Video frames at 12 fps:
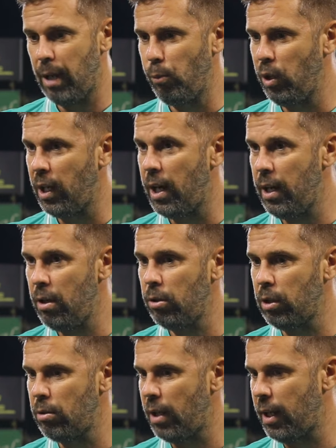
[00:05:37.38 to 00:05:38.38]
es muy
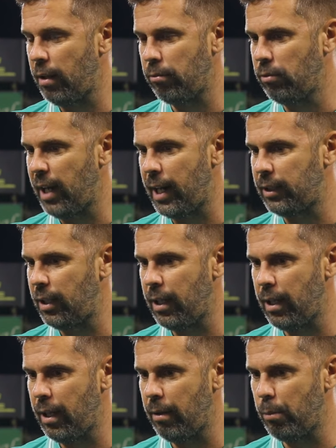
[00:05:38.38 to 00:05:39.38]
querido, tiene un
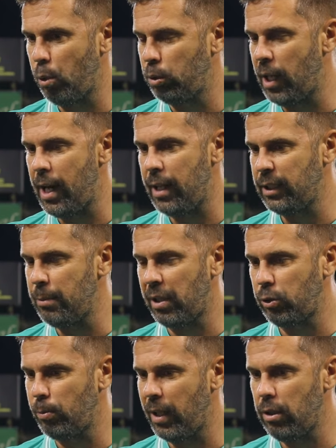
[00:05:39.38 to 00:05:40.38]
carácter brutal,
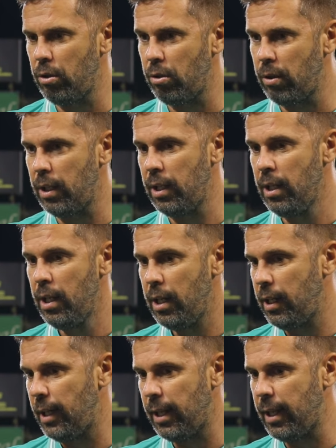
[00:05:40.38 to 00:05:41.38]
siempre sumando y,
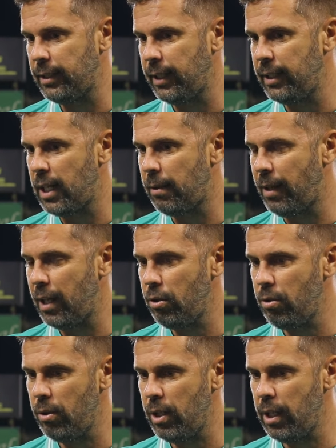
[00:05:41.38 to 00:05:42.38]
nada, seguir
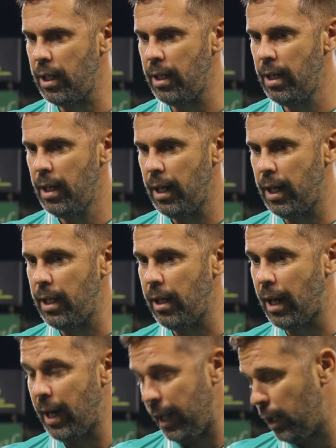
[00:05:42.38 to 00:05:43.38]
trabajando y,
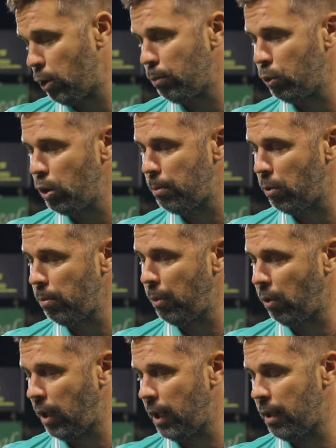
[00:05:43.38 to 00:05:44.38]
alegre todo el mundo
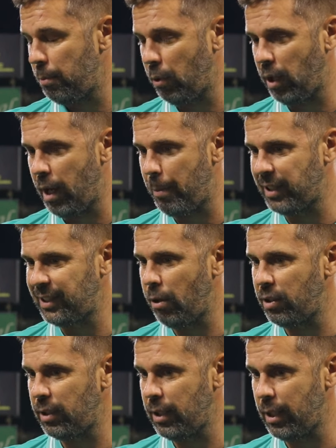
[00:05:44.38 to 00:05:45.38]
porque, porque ha
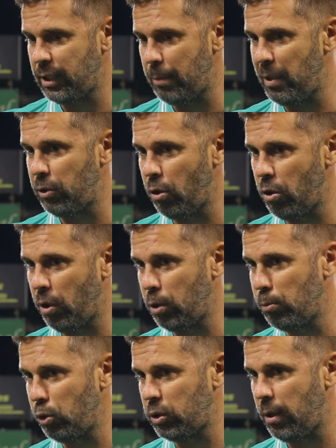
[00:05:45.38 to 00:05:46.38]
pasado ese, episodio que
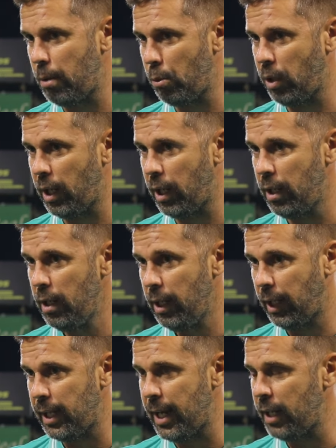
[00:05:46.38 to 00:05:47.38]
todo el mundo sabemos
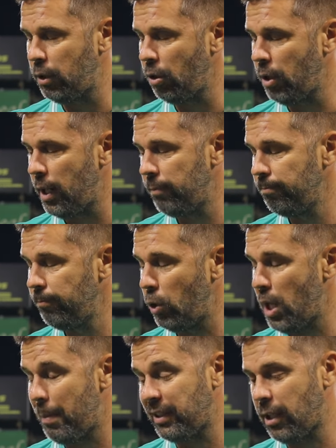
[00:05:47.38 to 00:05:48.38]
que, ya es historia,
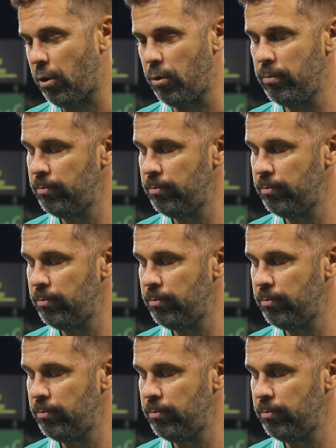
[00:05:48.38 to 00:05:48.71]
hoy ha pasado.